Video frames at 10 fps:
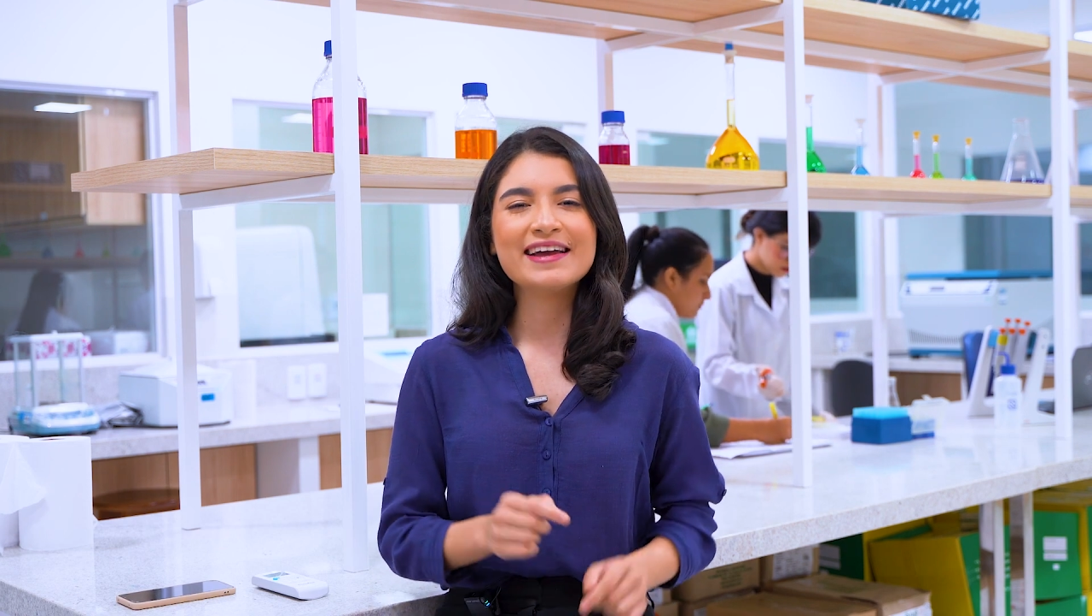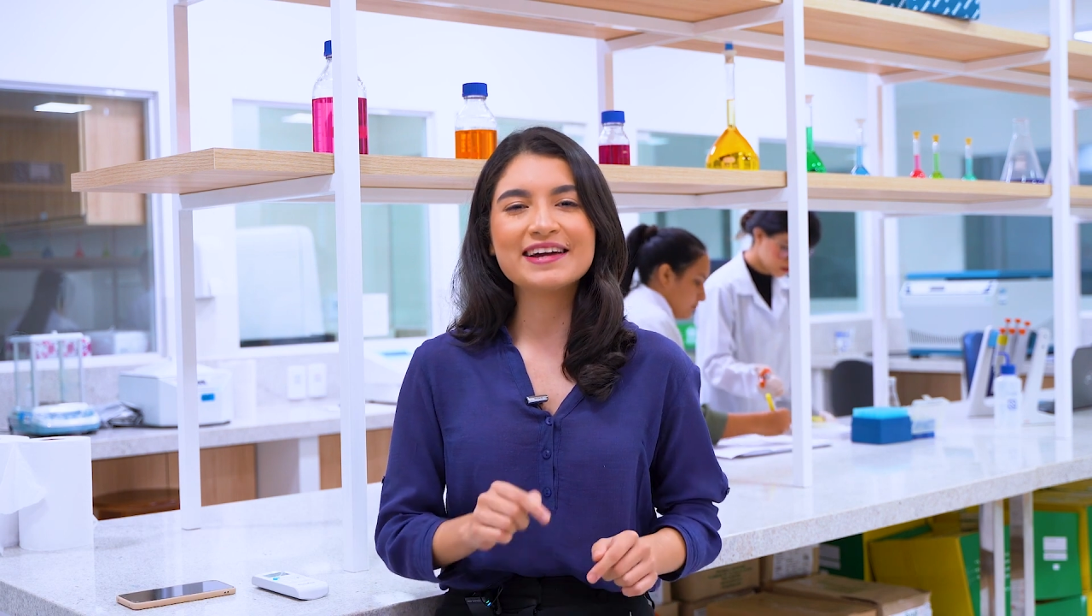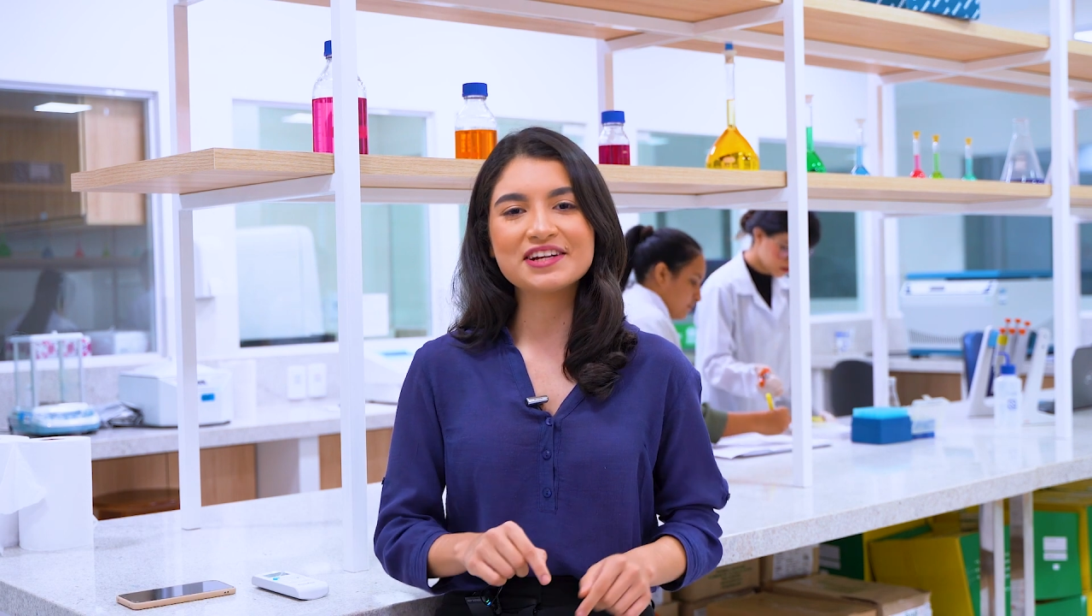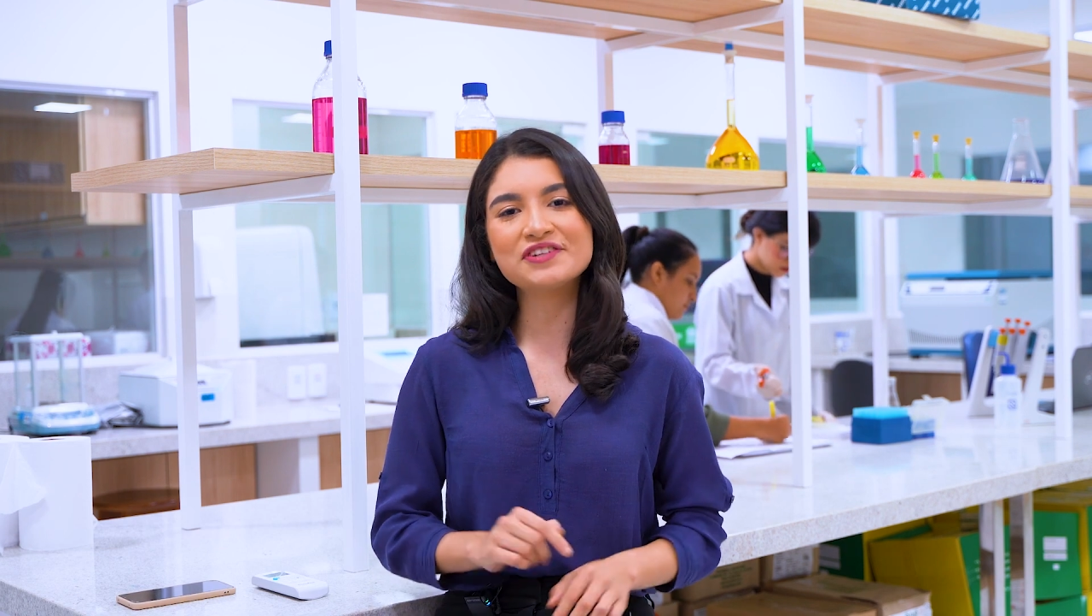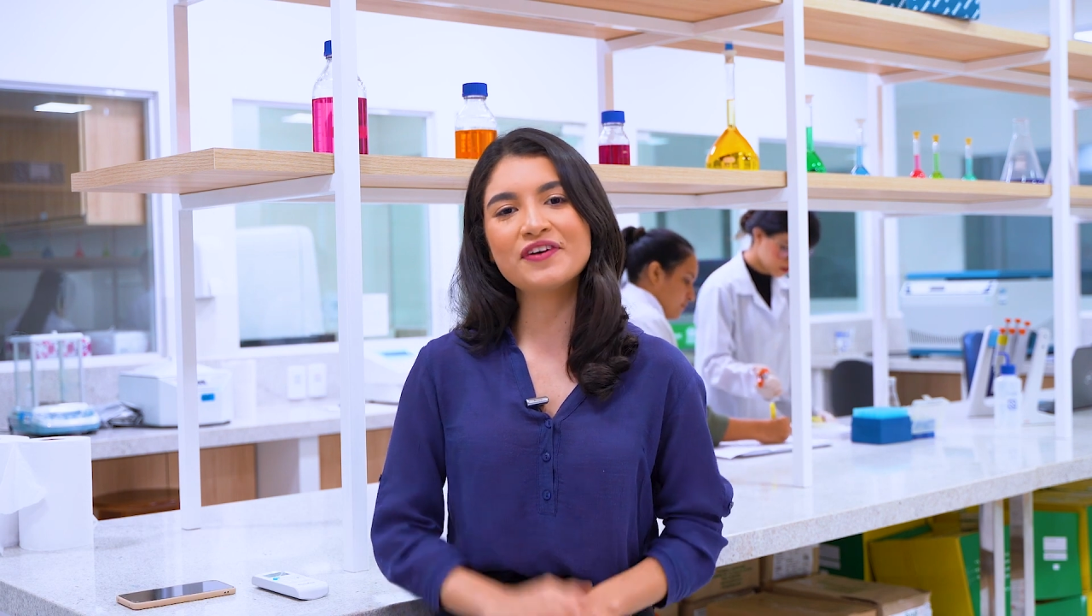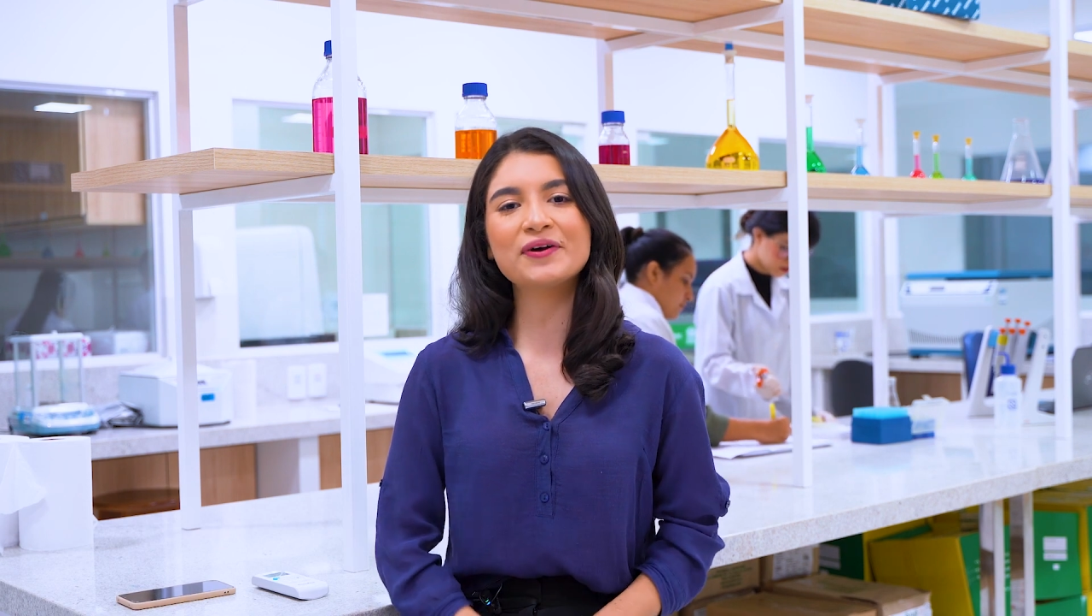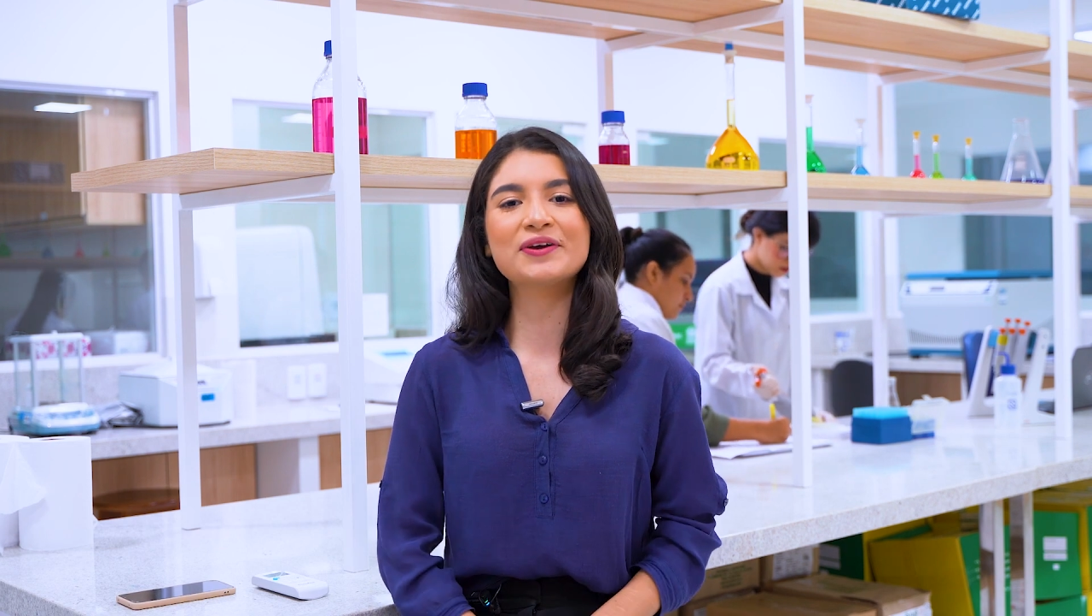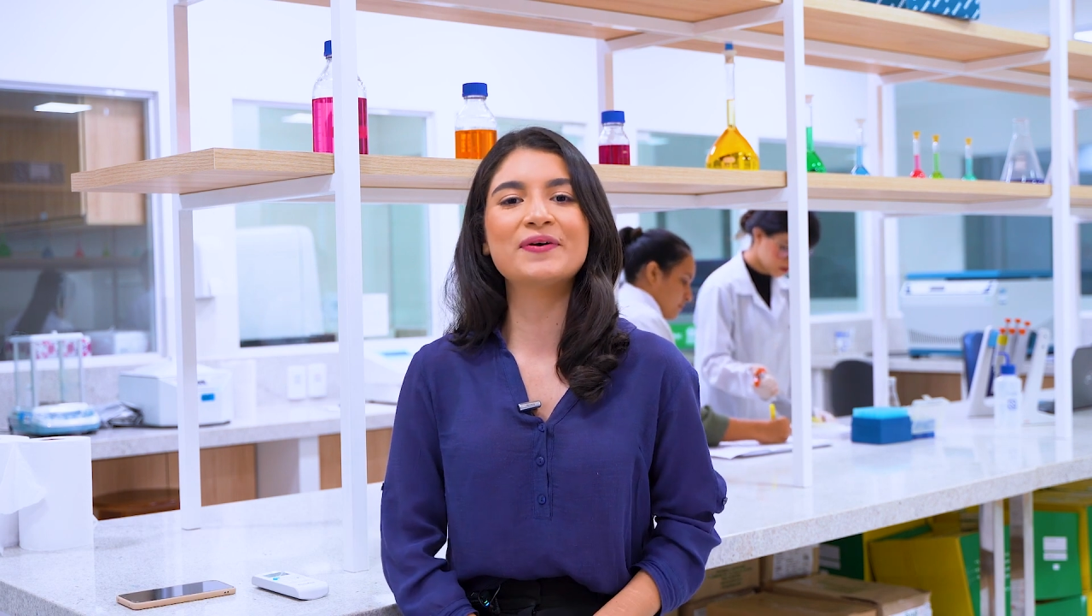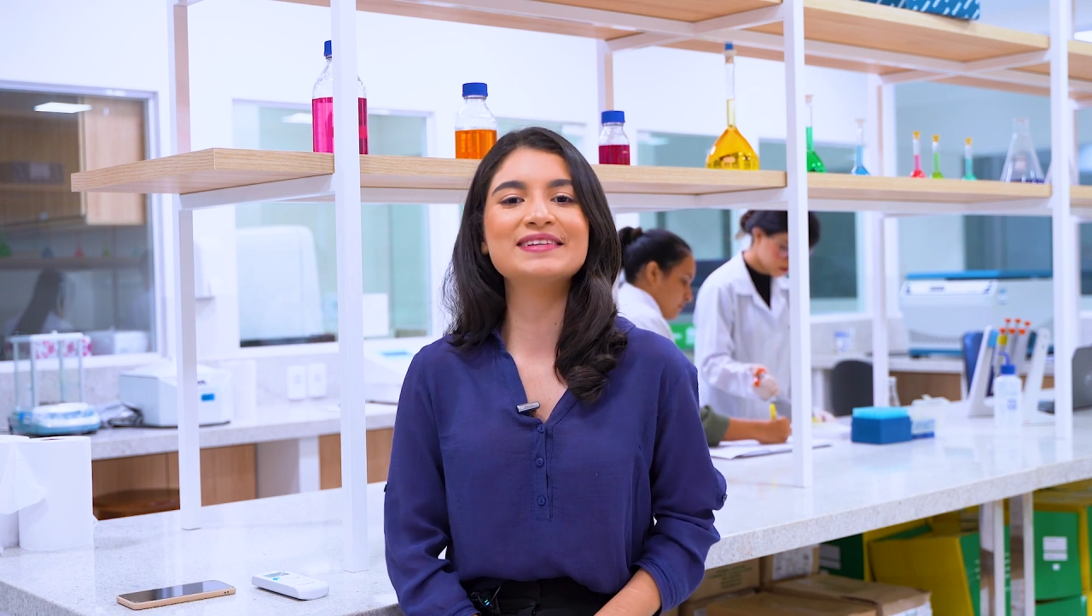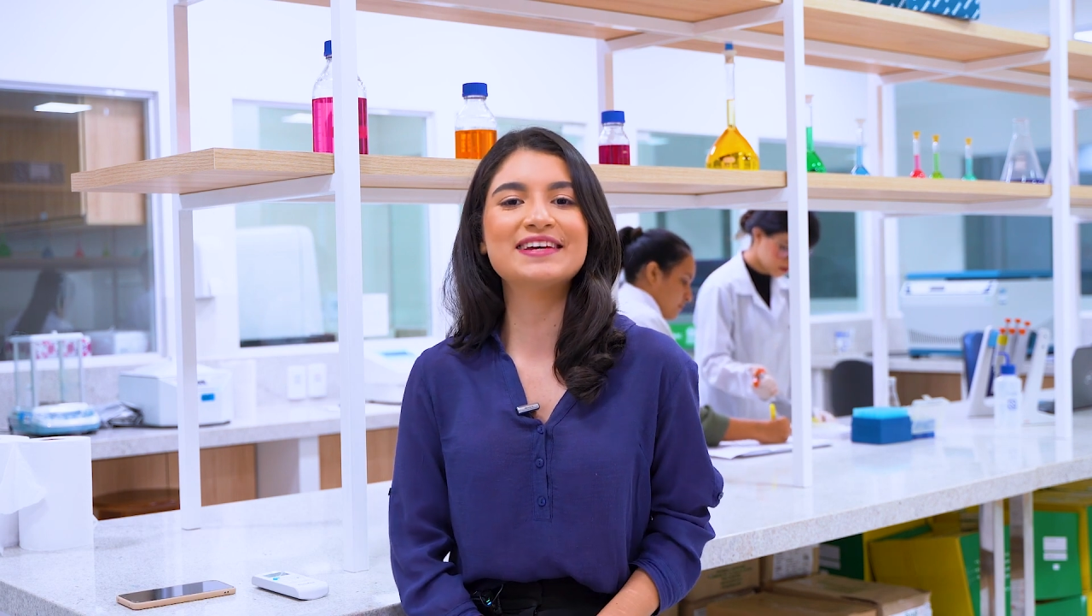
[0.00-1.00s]
e a gente veio
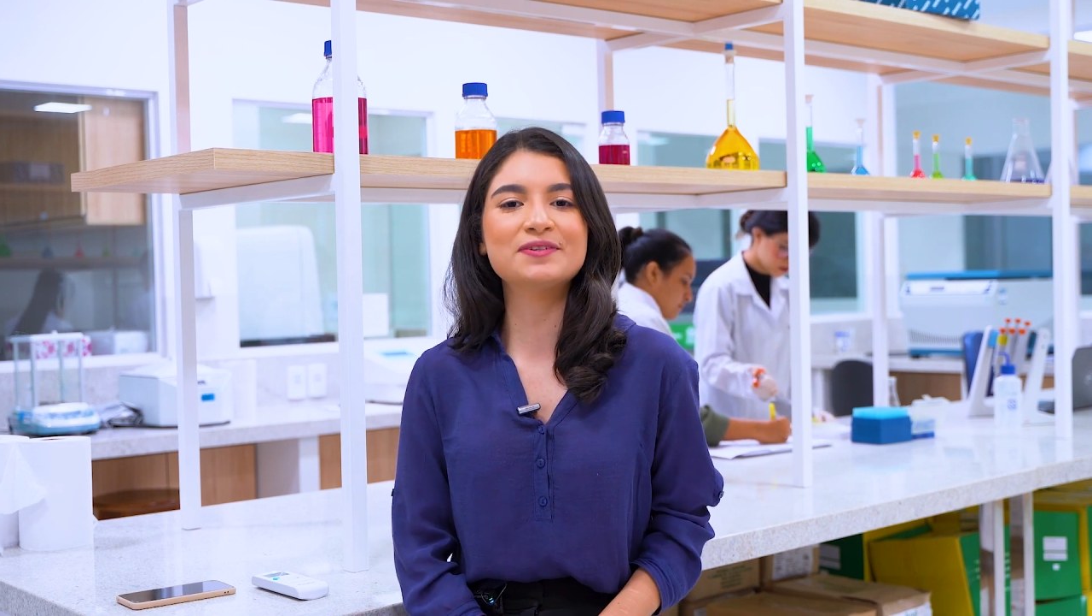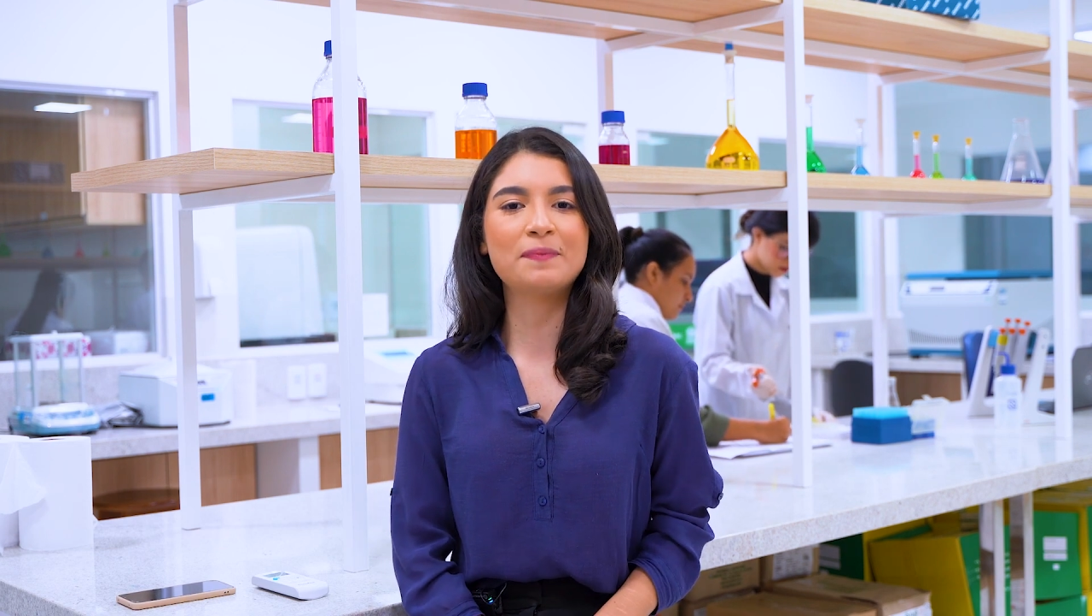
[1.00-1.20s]
aqui conhecer de